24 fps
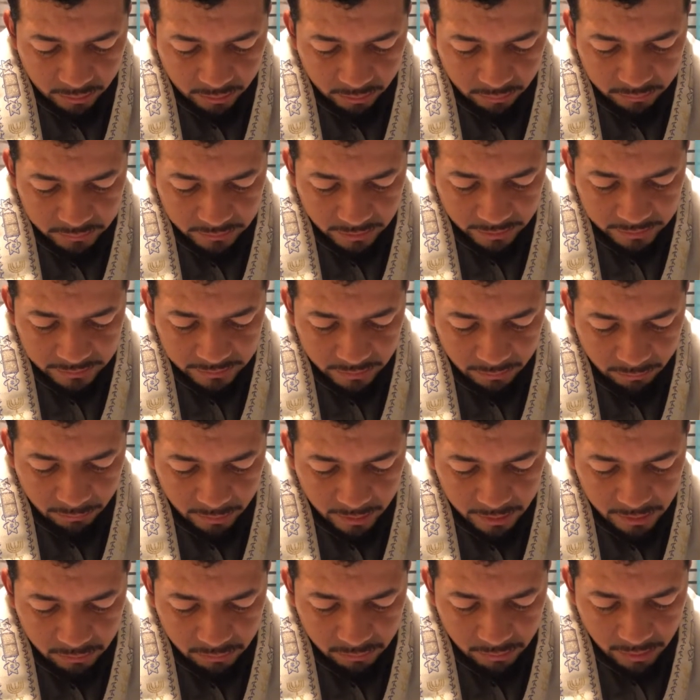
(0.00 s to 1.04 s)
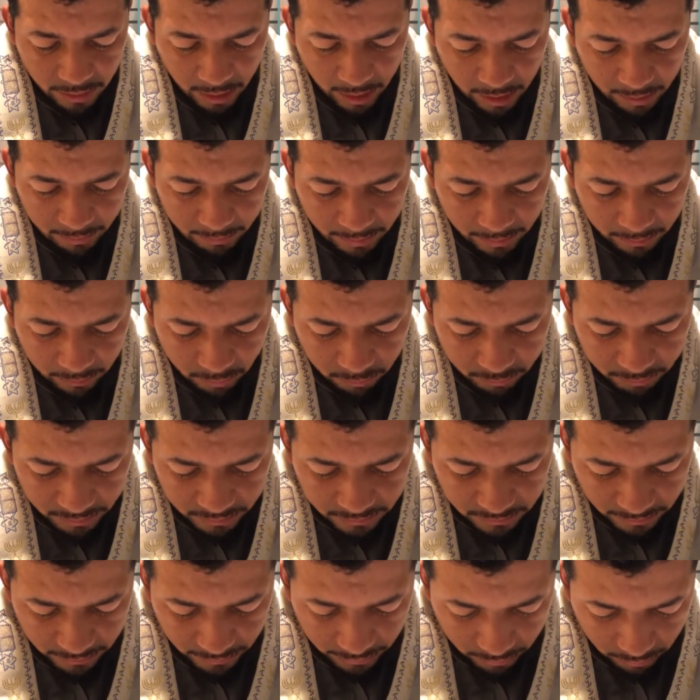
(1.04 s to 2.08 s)
que nos has devuelto el alma con
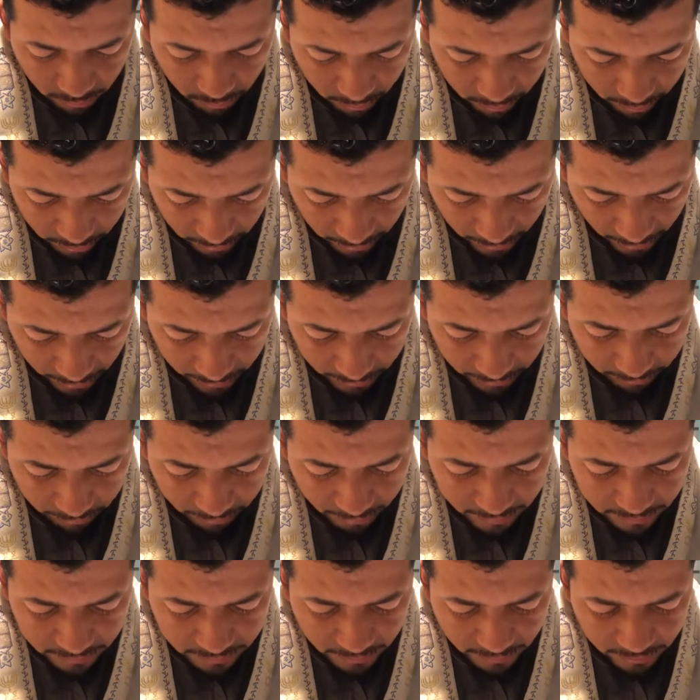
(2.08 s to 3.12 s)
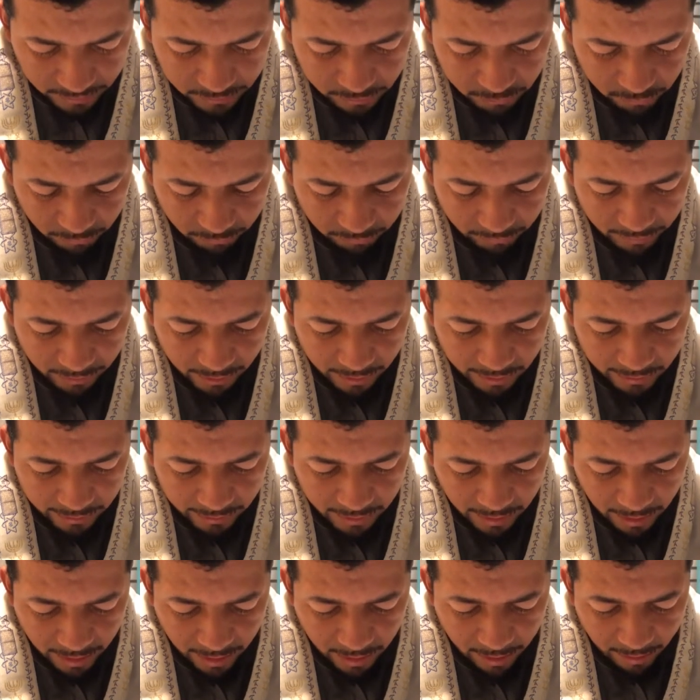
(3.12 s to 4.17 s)
misericordia. Inmensa es tu
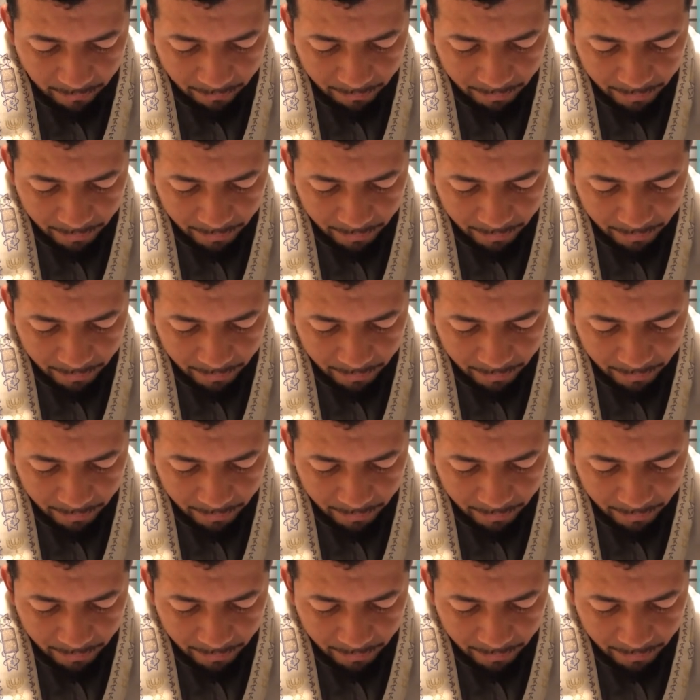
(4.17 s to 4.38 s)
fidelidad,